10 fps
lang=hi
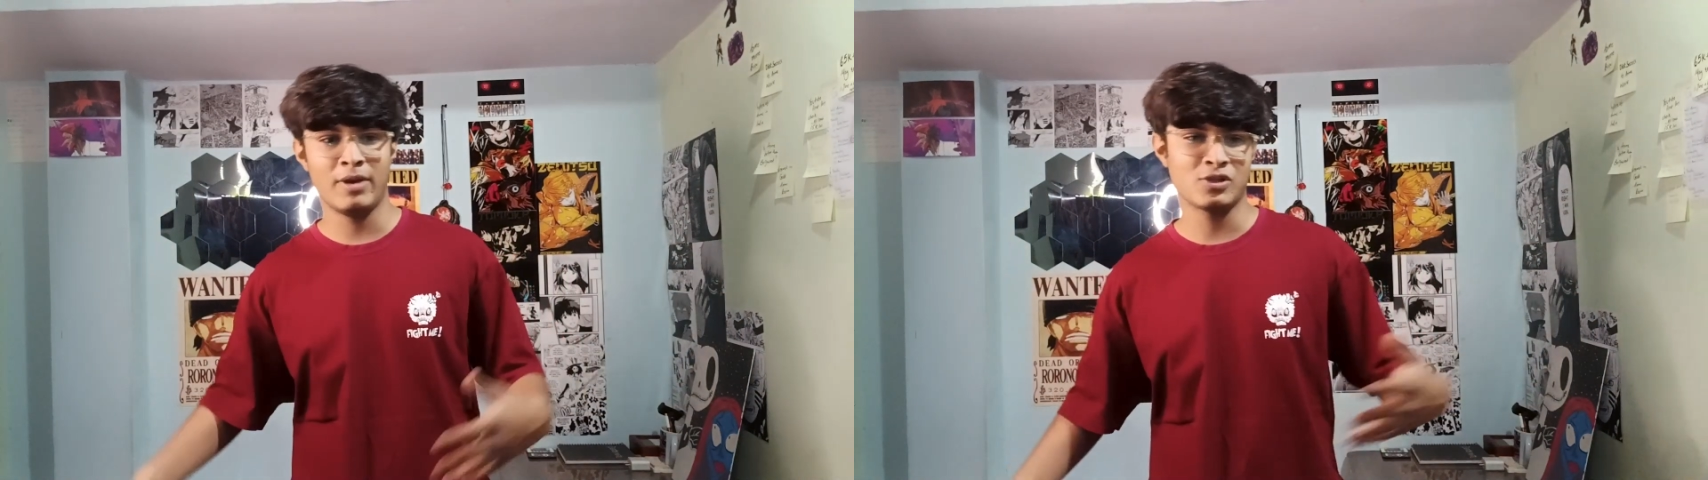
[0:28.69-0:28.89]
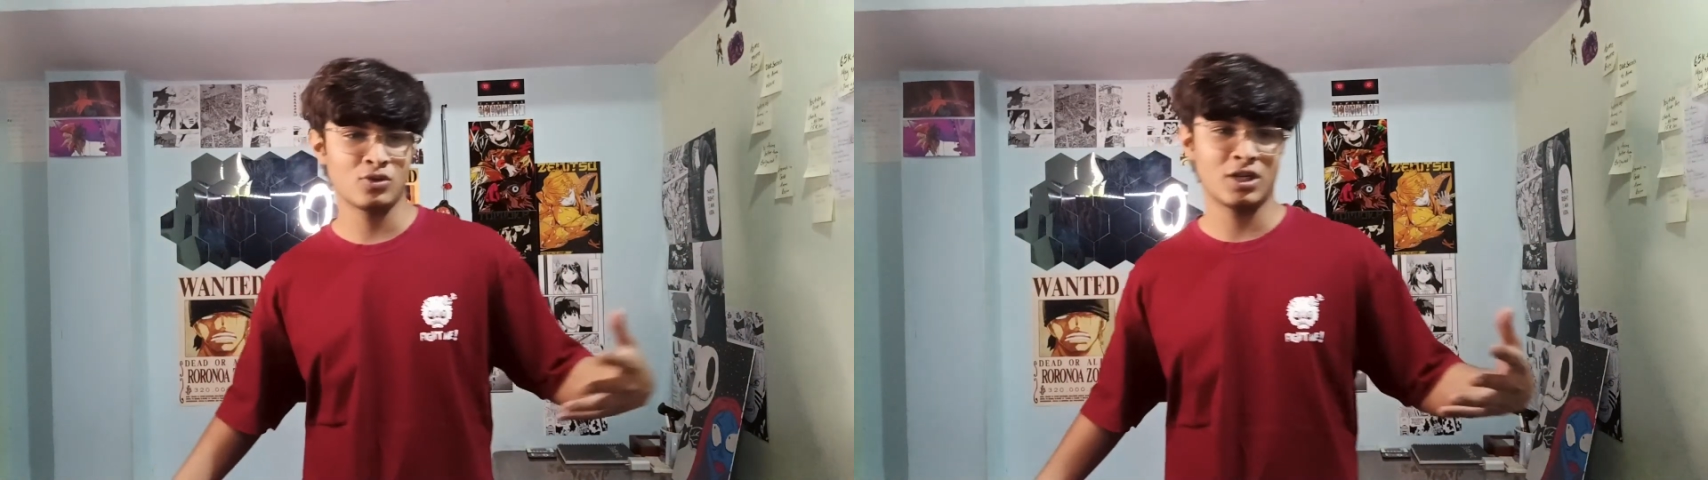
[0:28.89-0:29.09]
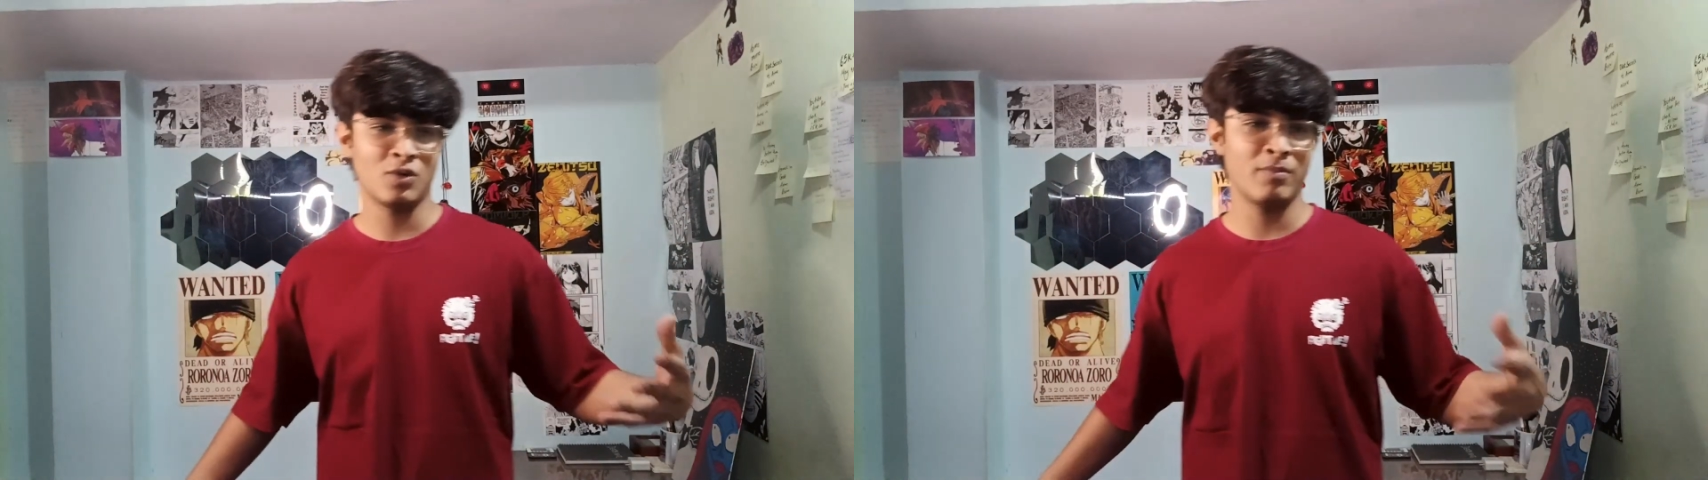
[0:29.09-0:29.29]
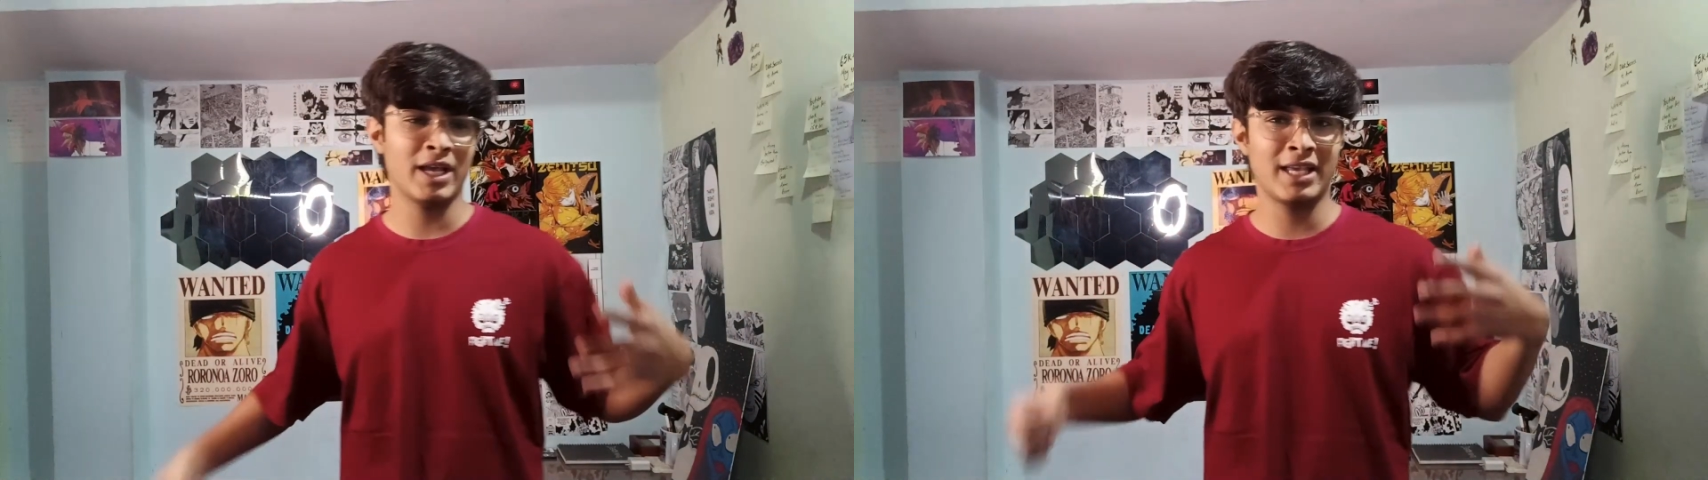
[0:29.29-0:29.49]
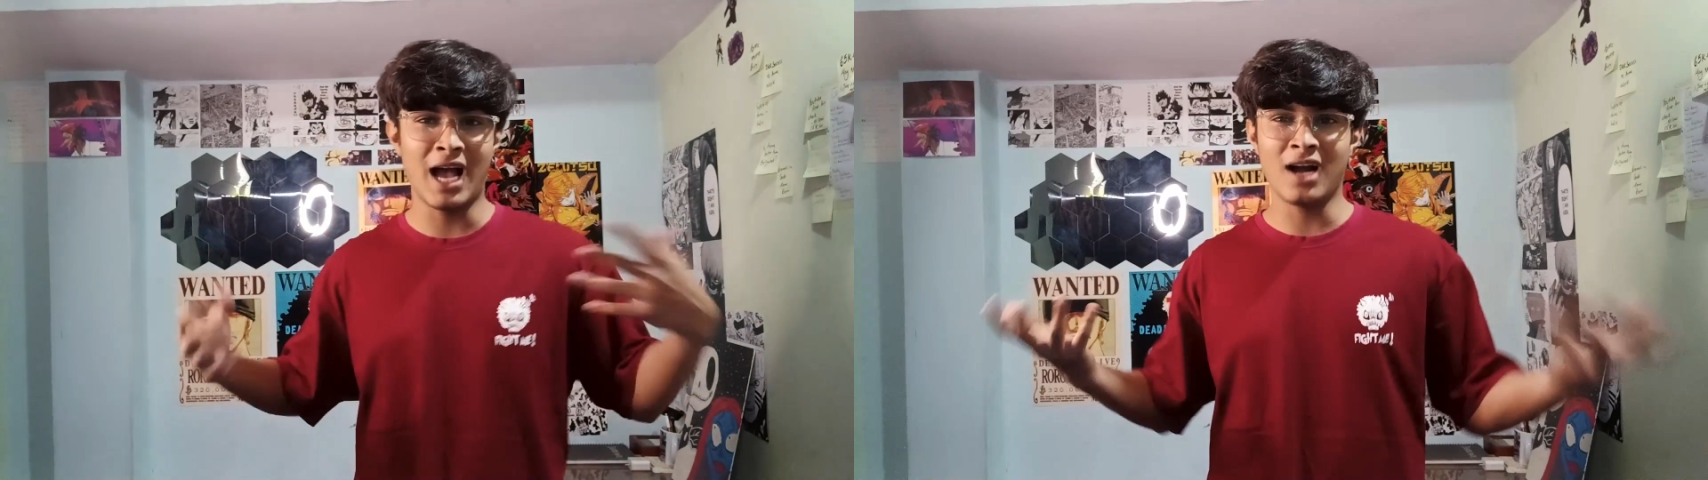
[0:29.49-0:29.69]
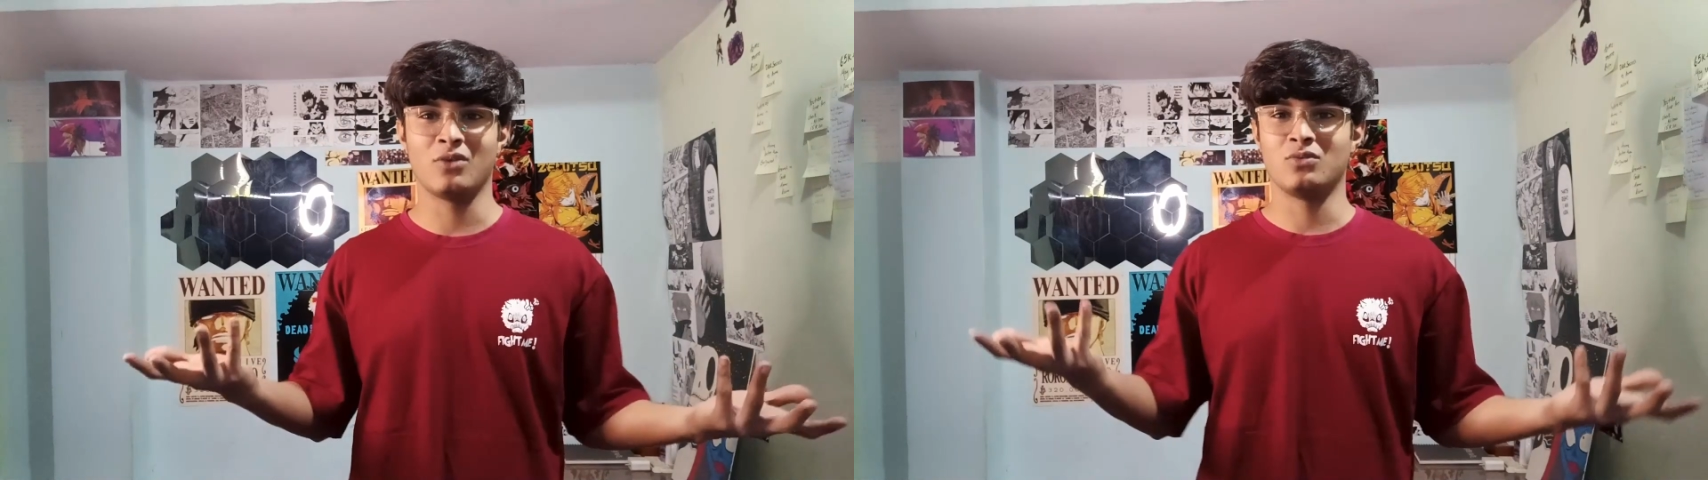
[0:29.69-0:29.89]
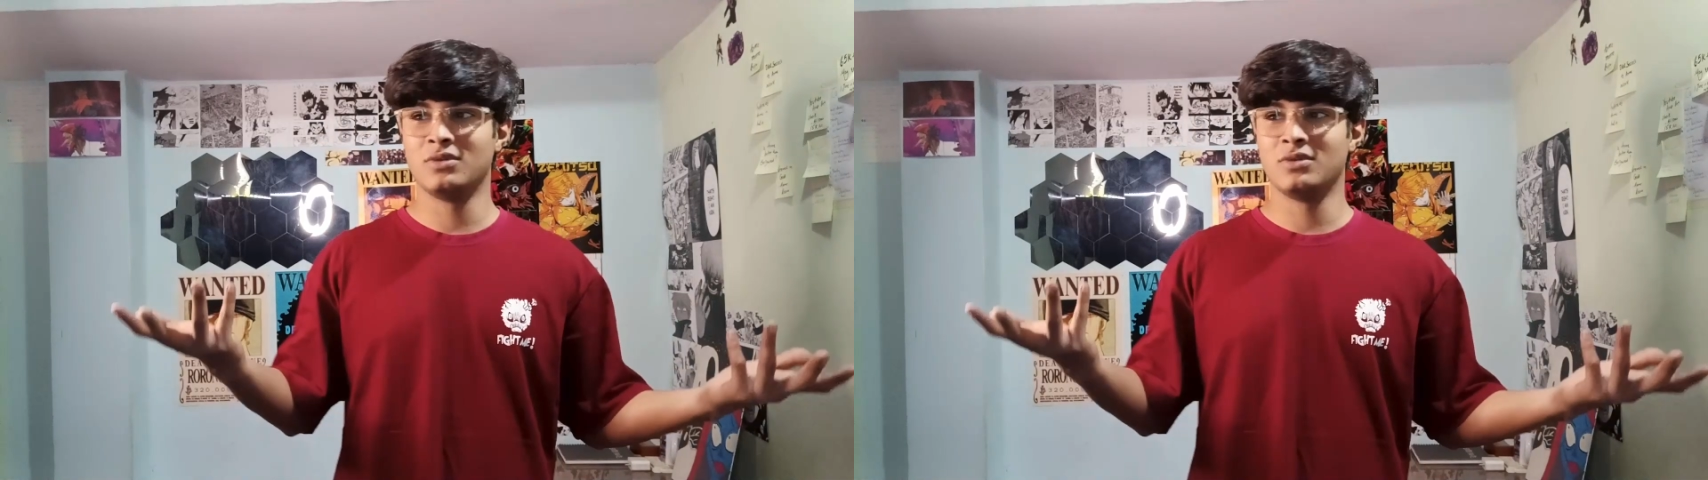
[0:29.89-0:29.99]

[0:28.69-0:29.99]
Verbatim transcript: मैं सोच रहा हूँ मैं क्या करूँ